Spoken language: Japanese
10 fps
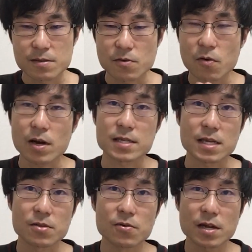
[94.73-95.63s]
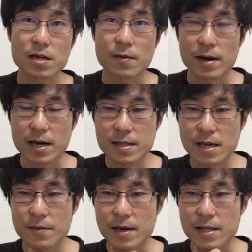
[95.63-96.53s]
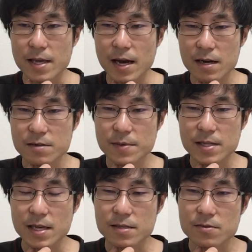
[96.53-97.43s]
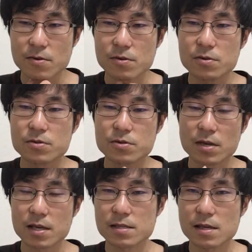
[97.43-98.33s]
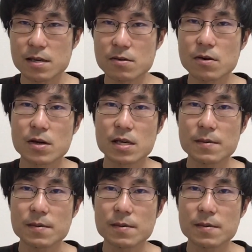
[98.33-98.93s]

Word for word: ここから先どうなるか分かんないわけであくまですごく受験生の